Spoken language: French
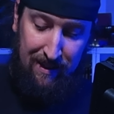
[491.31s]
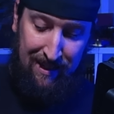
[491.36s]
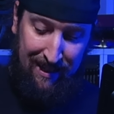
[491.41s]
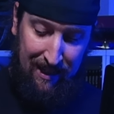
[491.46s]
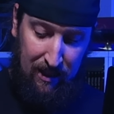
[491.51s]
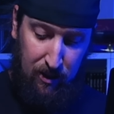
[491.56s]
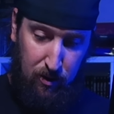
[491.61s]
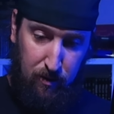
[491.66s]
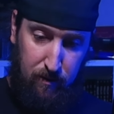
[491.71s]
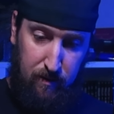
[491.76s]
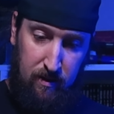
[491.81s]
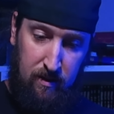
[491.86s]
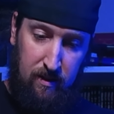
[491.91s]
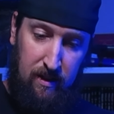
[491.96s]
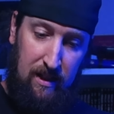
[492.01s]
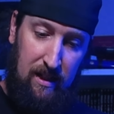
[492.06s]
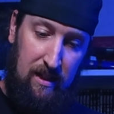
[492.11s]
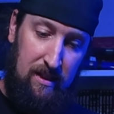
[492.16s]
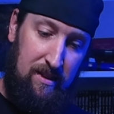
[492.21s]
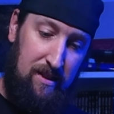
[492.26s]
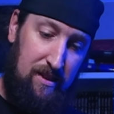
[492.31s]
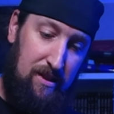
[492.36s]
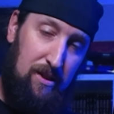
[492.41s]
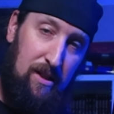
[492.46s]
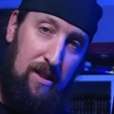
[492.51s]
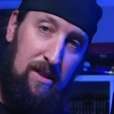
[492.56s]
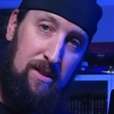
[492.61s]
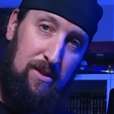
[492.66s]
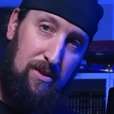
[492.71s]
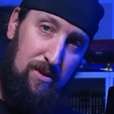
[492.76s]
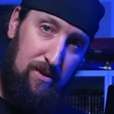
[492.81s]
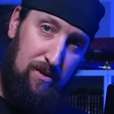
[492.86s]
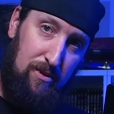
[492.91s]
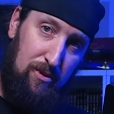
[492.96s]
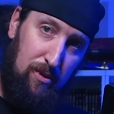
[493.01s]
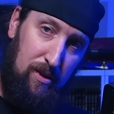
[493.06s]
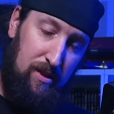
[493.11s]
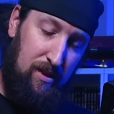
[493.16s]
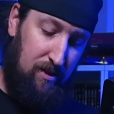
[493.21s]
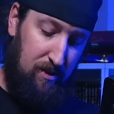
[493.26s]
80 et là c'est un
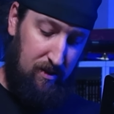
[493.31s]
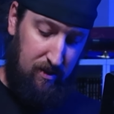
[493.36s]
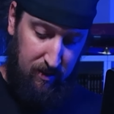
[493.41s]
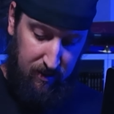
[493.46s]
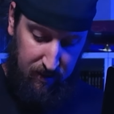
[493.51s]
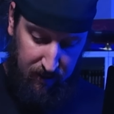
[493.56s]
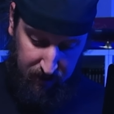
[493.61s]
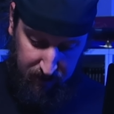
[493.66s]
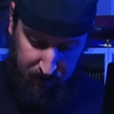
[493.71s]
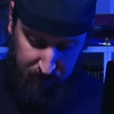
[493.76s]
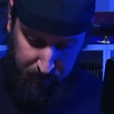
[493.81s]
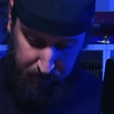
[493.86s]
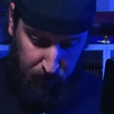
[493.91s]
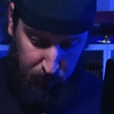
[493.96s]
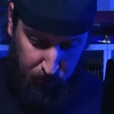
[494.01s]
77.